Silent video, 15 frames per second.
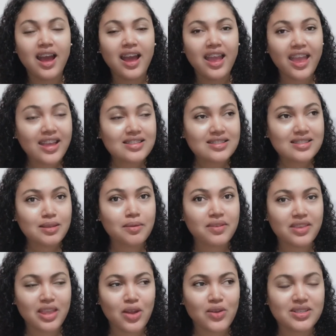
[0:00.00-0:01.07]
a este
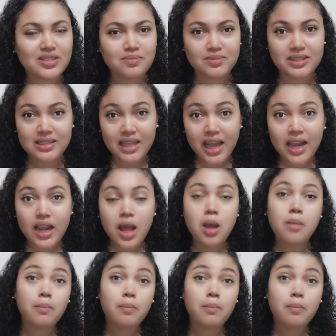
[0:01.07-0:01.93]
video en especial